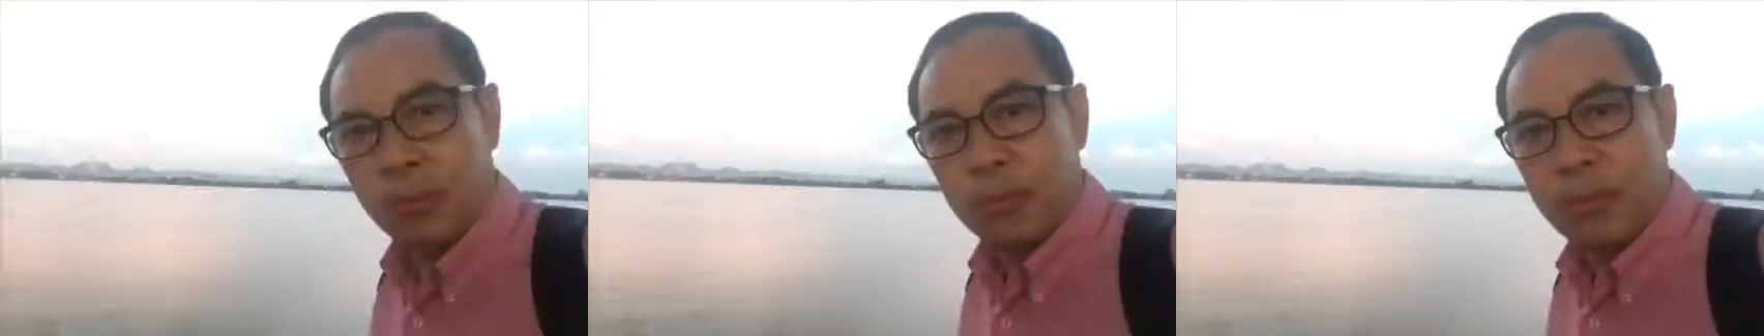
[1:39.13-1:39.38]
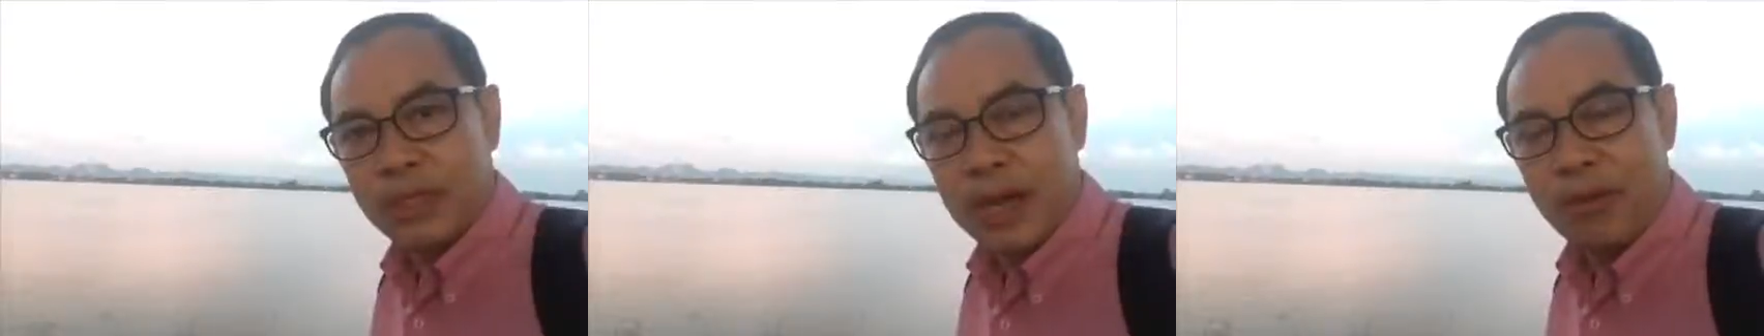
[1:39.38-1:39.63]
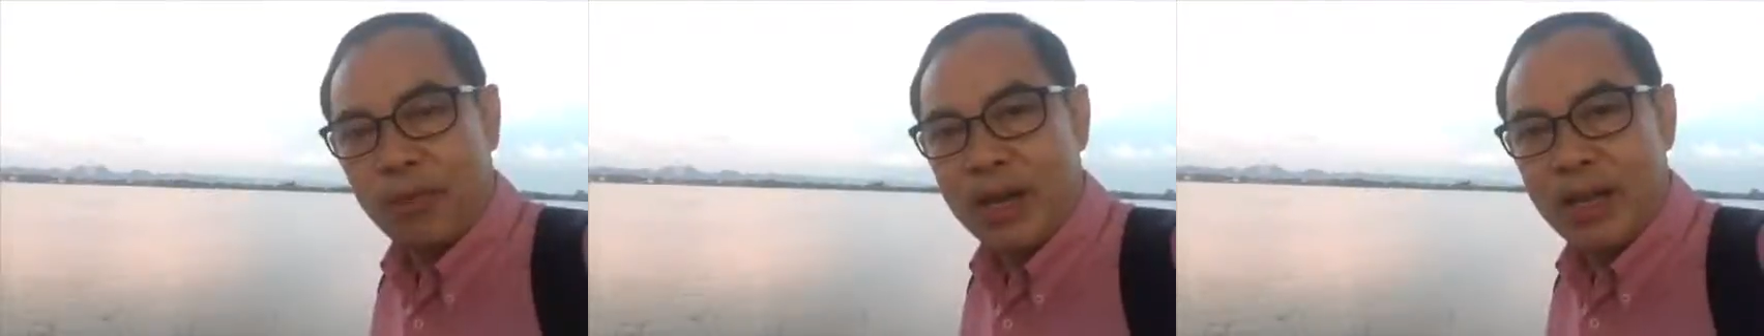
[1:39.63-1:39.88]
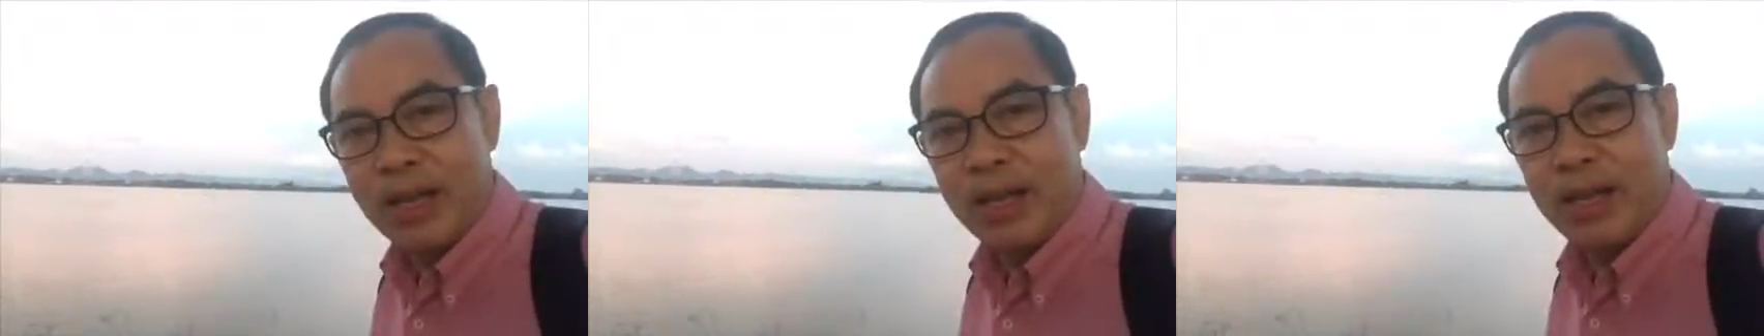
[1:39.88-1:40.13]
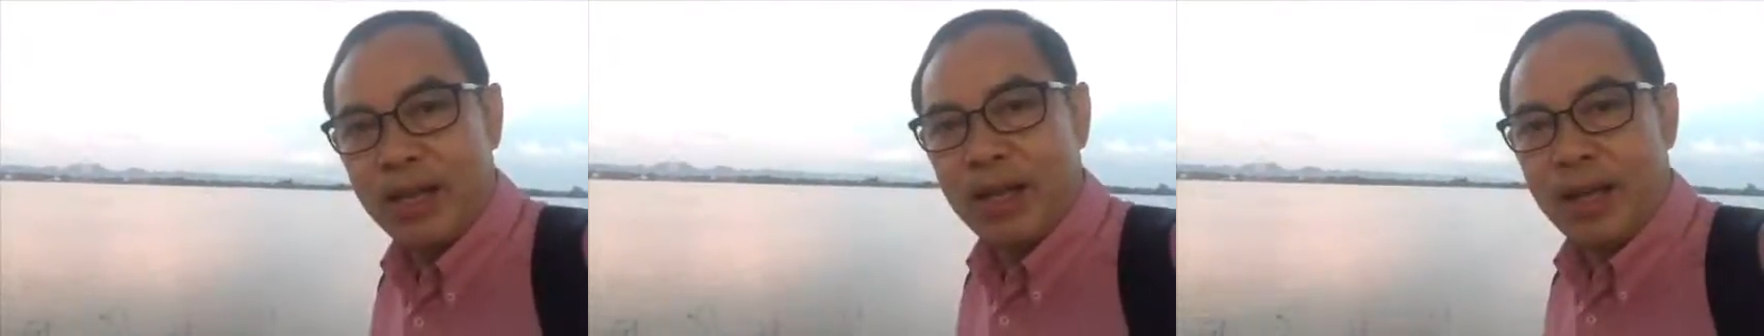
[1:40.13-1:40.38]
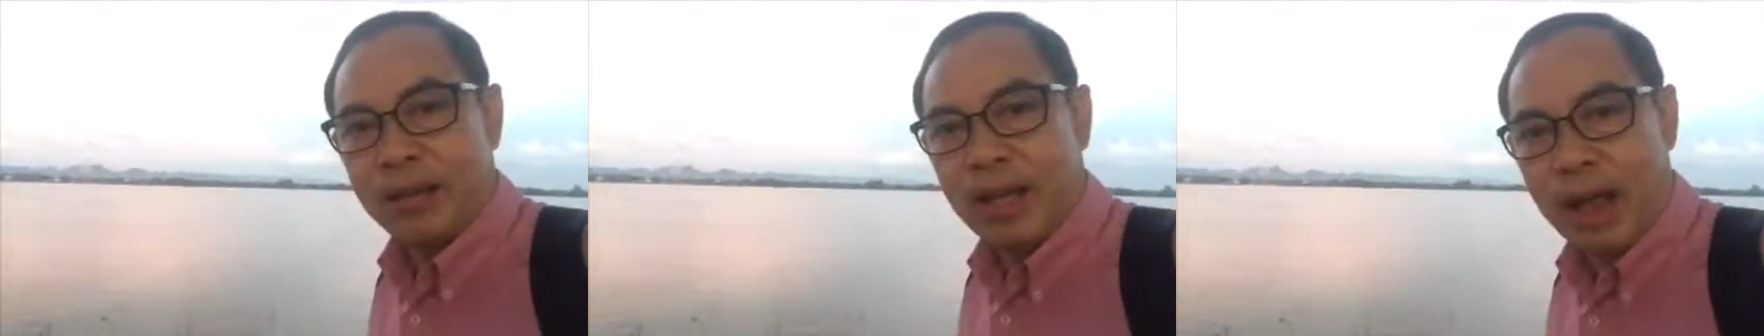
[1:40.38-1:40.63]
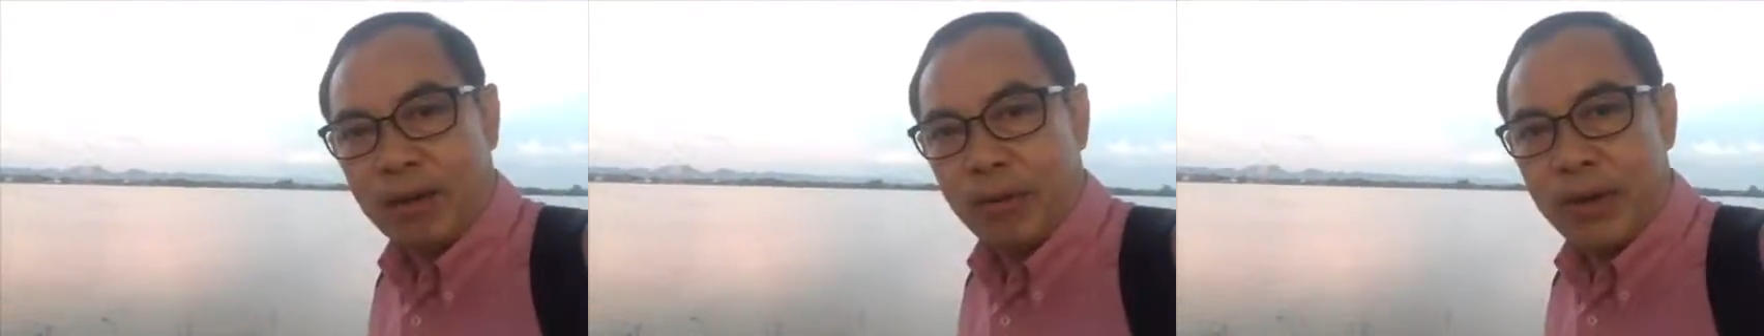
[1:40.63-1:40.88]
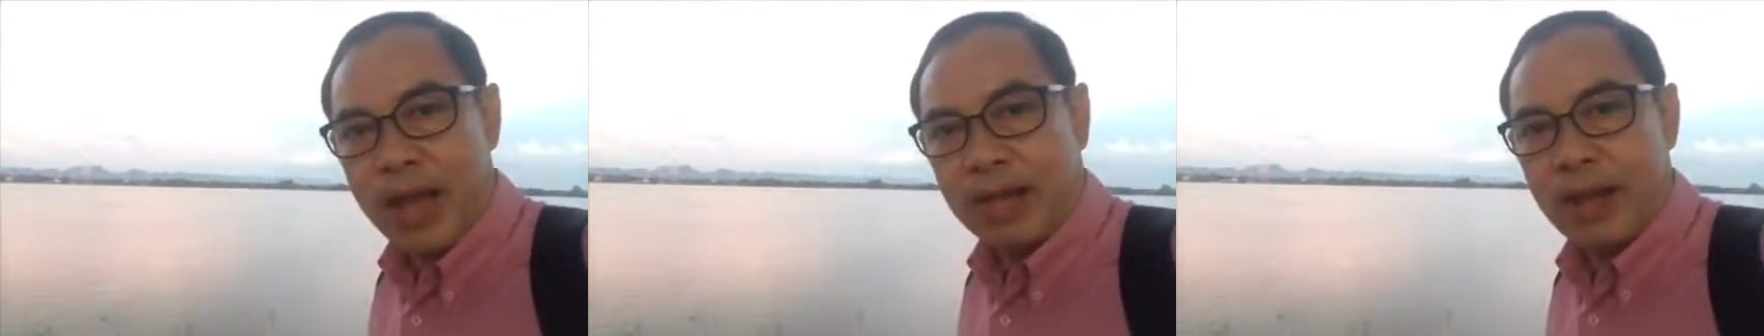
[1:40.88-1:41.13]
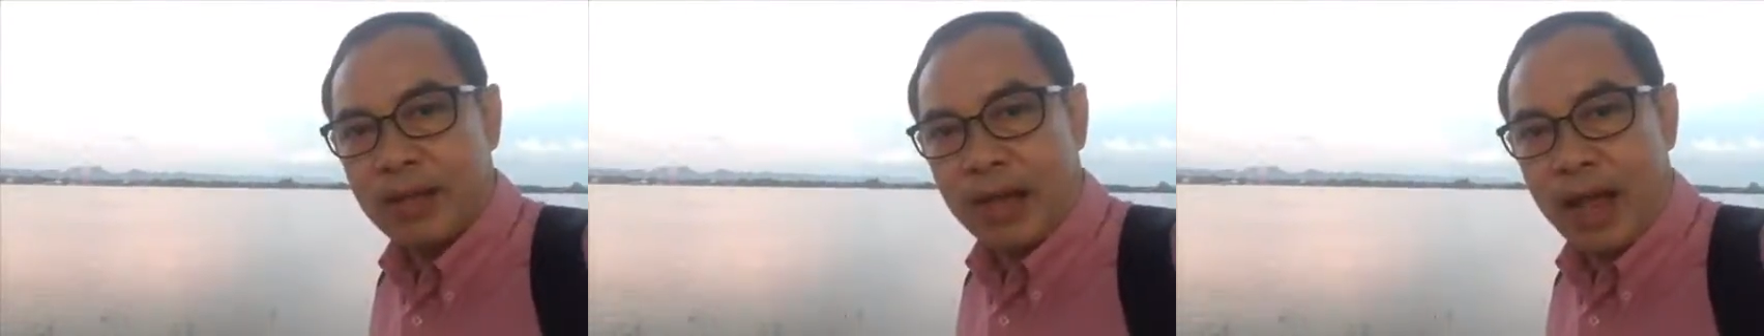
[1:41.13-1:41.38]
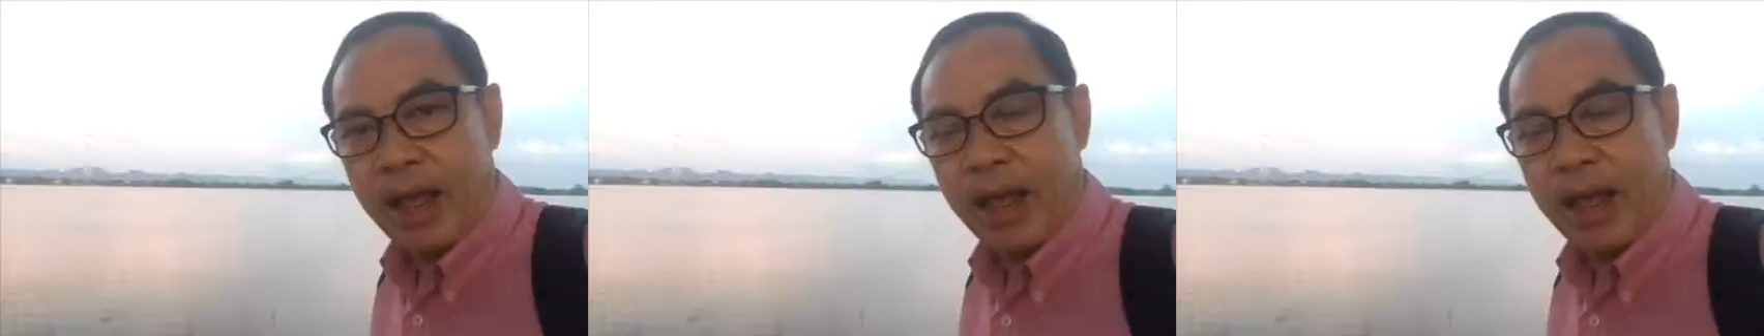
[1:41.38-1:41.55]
เพราะฉะนั้นวันนี้ถ้าเราได้กระแส